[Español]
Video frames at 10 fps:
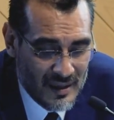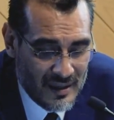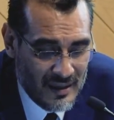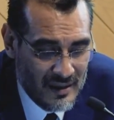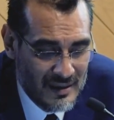
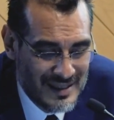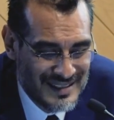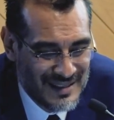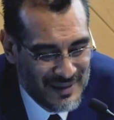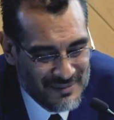y
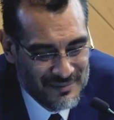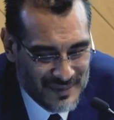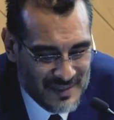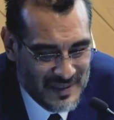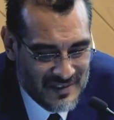
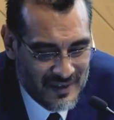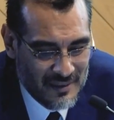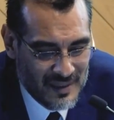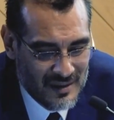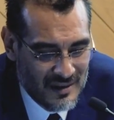estaban
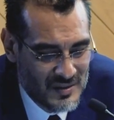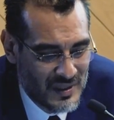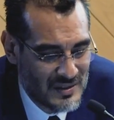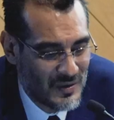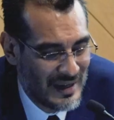específicamente
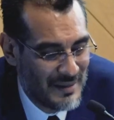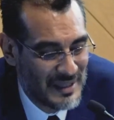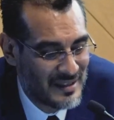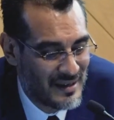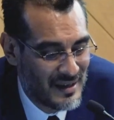relacionadas con
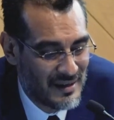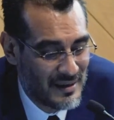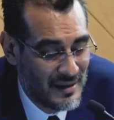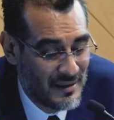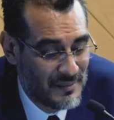el
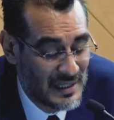eh,